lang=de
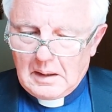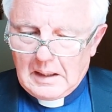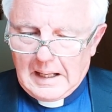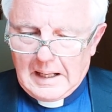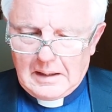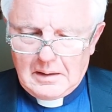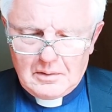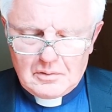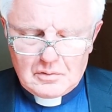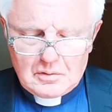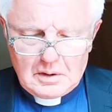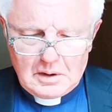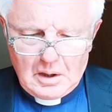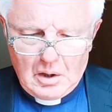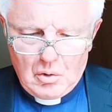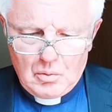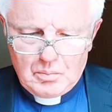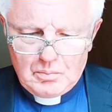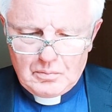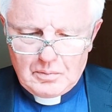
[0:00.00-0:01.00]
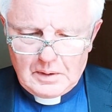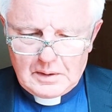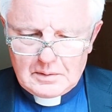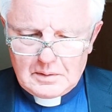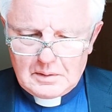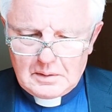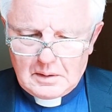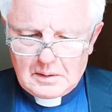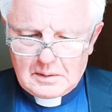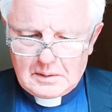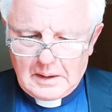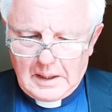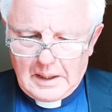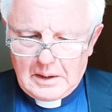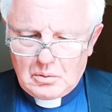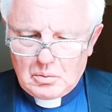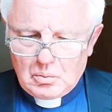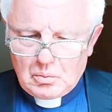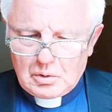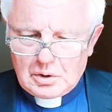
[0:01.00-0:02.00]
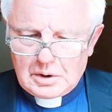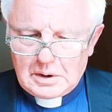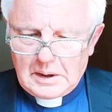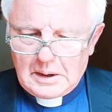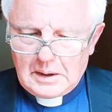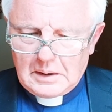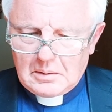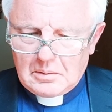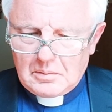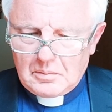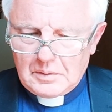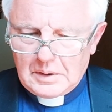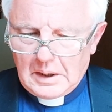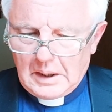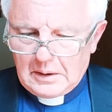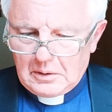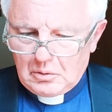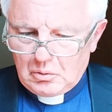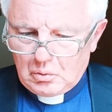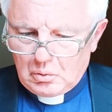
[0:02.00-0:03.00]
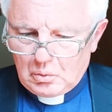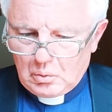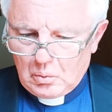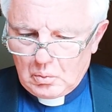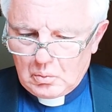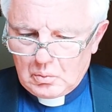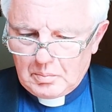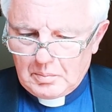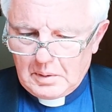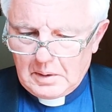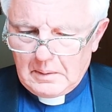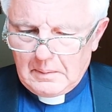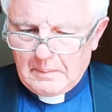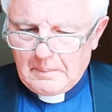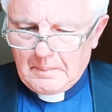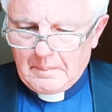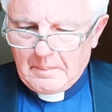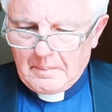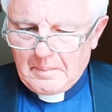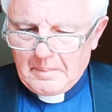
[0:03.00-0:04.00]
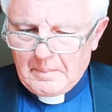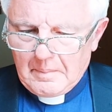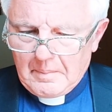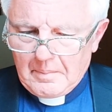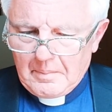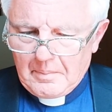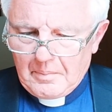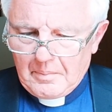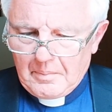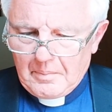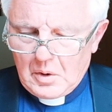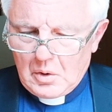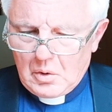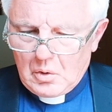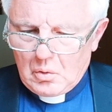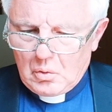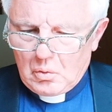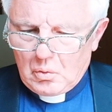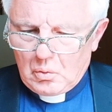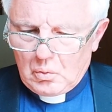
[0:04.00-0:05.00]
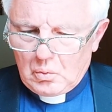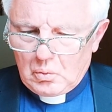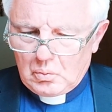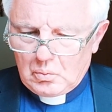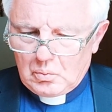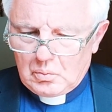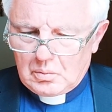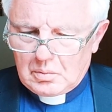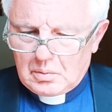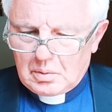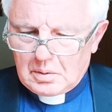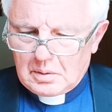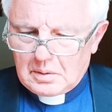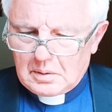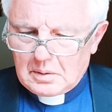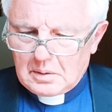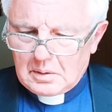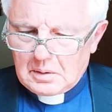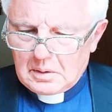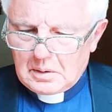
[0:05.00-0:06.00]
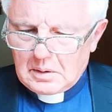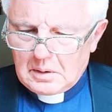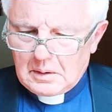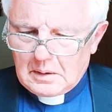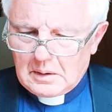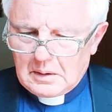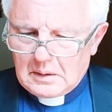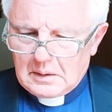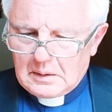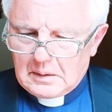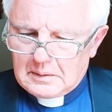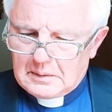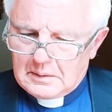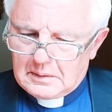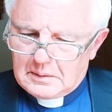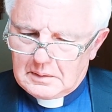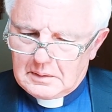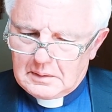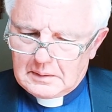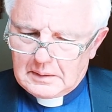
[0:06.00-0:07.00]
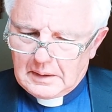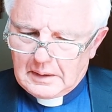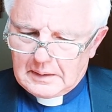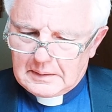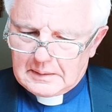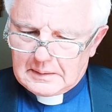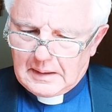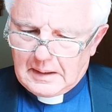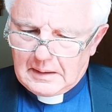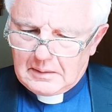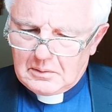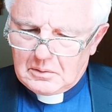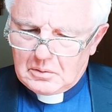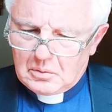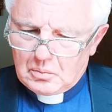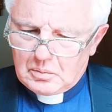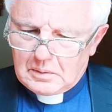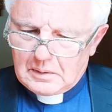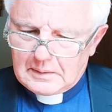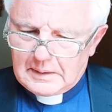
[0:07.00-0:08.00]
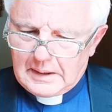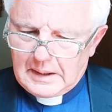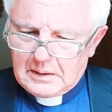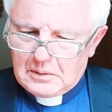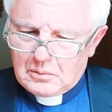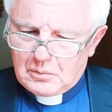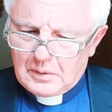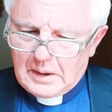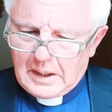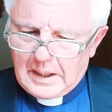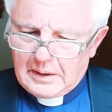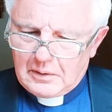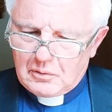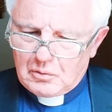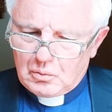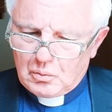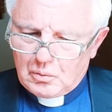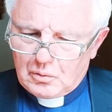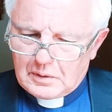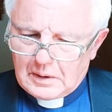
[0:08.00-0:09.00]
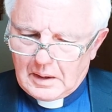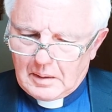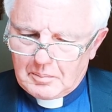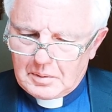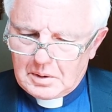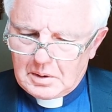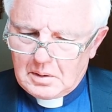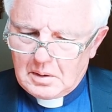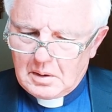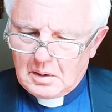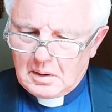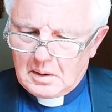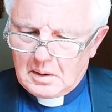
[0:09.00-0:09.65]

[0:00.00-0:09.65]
alles glauben, was in der Zeitung steht, wie ein Dogma. Und das ist interessant und das hängt vielleicht zusammen